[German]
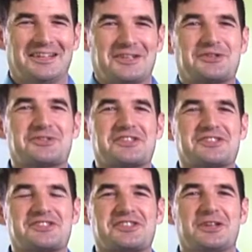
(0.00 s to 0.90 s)
So
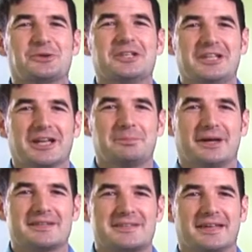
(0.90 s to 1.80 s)
sitzen Sie und Ihre
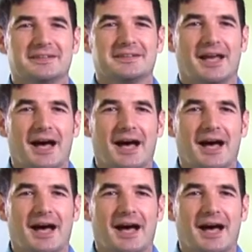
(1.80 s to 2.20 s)
Patienten